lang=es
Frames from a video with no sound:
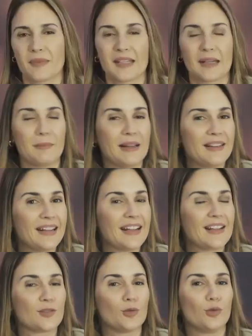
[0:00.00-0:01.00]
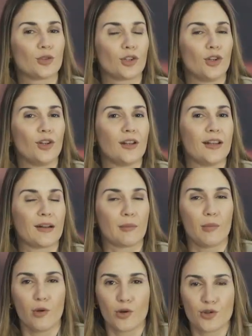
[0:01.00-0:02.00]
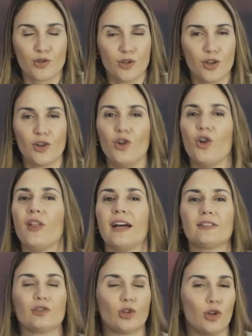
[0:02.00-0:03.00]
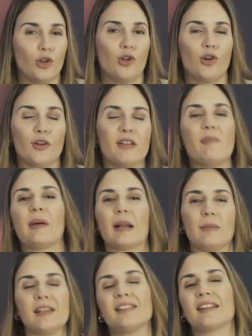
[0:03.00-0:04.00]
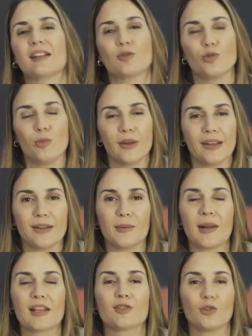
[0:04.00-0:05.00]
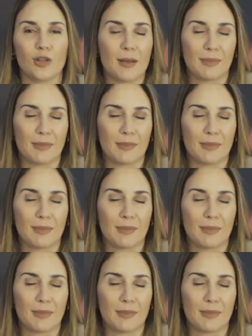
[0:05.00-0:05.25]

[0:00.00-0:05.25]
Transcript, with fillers: Ser madre es un rol hermoso, lo das todo y para mí se resume en una sola